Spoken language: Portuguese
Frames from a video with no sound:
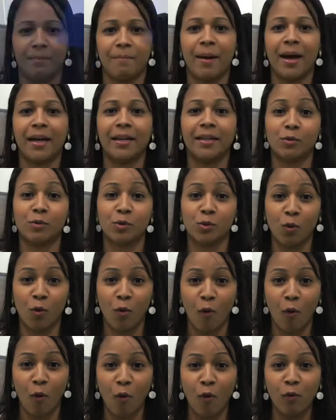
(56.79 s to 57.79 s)
Maria do
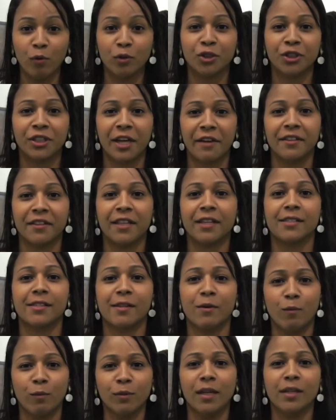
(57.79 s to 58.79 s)
Socorro, chefe da
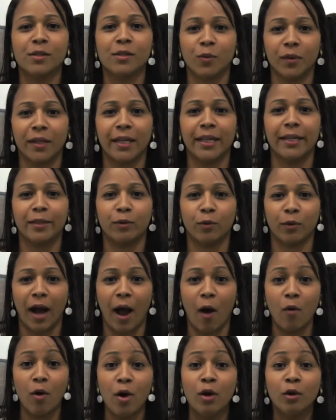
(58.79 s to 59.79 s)
segunda zona
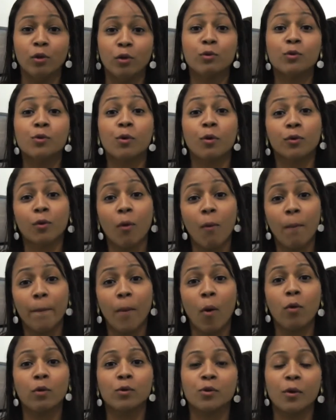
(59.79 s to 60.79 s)
eleitoral, nos contou um
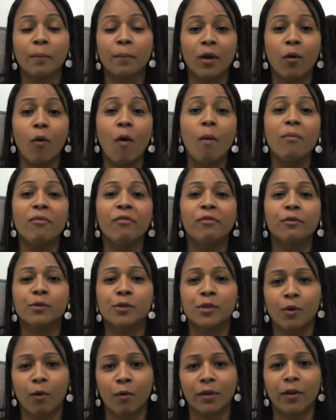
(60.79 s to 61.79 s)
pouco sobre como
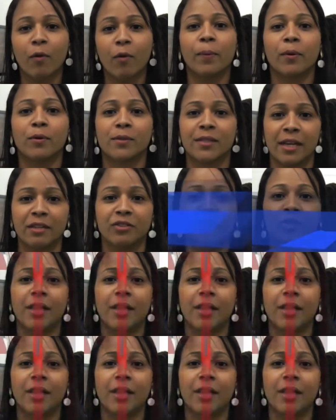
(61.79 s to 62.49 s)
funciona o processo de